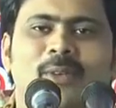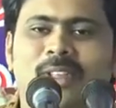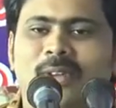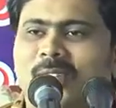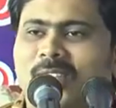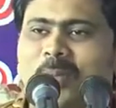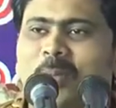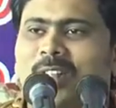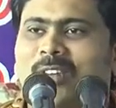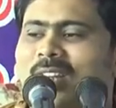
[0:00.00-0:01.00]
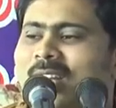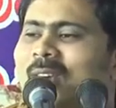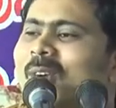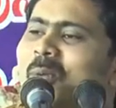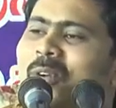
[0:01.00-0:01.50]
ఉదయం ఉదయం పదకొండు
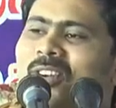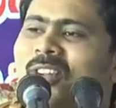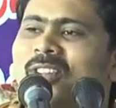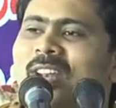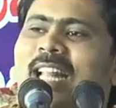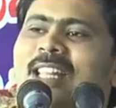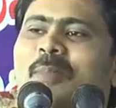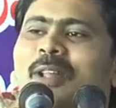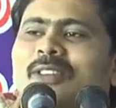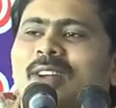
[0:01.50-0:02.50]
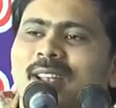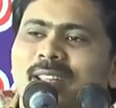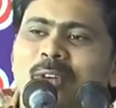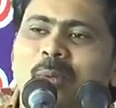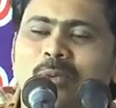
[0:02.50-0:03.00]
గంటలకు ఓ పుట్టినరోజు రాత్రి పదకొండు
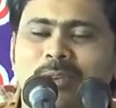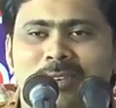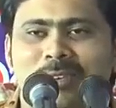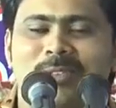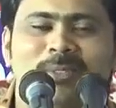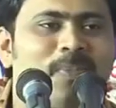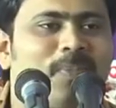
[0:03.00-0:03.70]
గంటలకు ఇంకో పుట్టినరోజు